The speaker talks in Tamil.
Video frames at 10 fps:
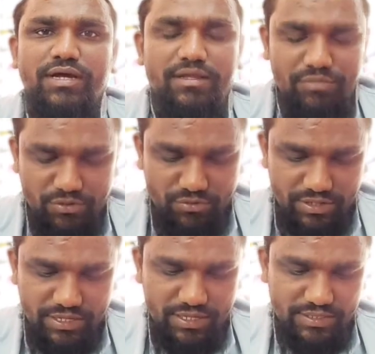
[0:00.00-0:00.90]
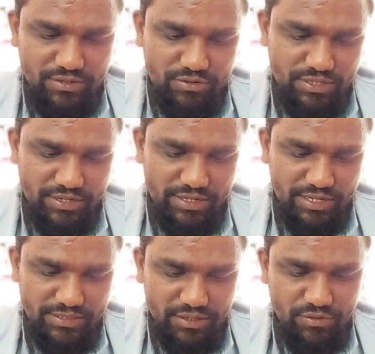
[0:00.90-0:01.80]
அன்பிற்குரிய
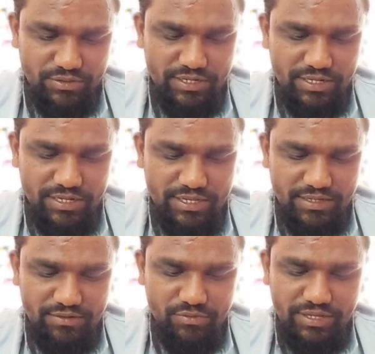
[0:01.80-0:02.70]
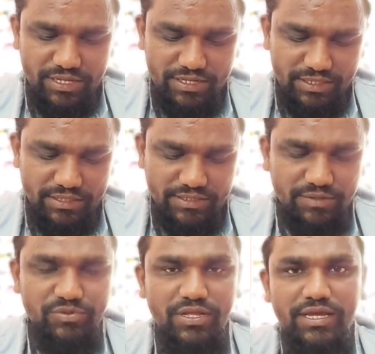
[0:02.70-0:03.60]
சகோதரர்களே சகோதரிகளே உலகின் எந்த
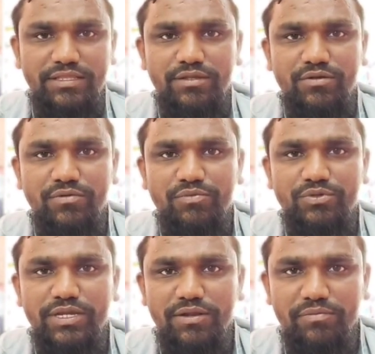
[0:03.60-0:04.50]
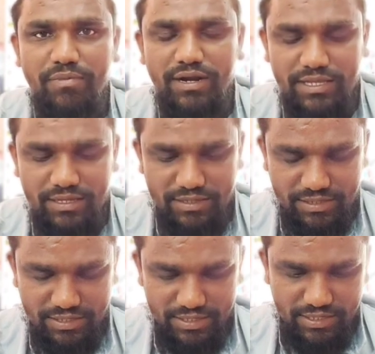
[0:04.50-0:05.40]
சமுதாயத்திற்கும் முதுகெலும்பான
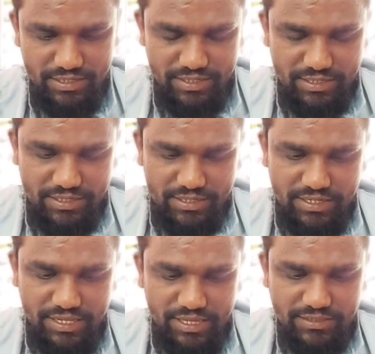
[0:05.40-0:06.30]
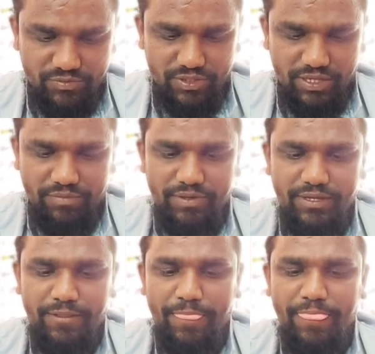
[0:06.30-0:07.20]
இளைய
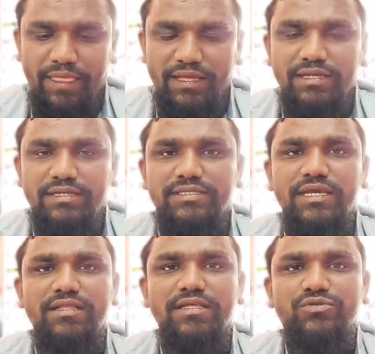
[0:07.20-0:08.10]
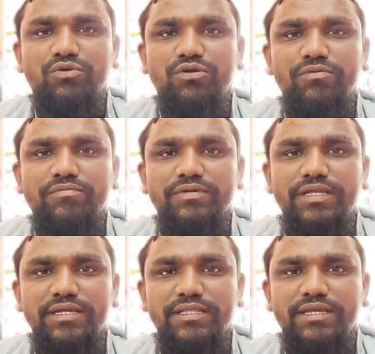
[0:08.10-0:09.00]
சமுதாயமே சேரி சொல்லும்
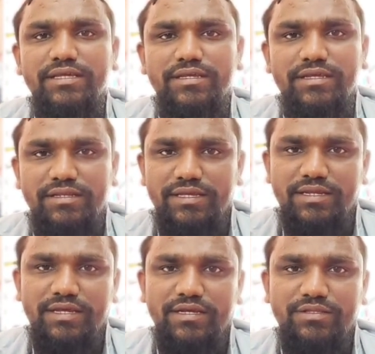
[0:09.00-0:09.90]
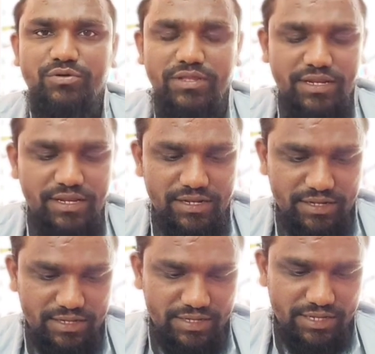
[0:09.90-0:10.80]
நீதி என்கிற தொடரில்
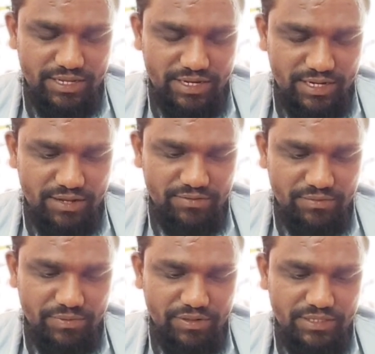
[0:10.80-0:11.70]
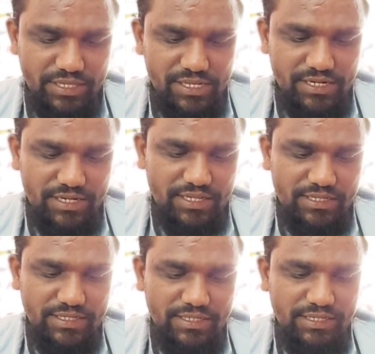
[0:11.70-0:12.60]
இரண்டாவது பகுதியில்
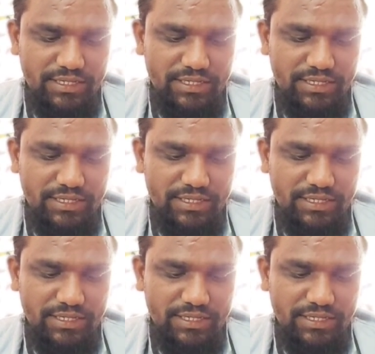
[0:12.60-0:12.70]
இன்றைக்கு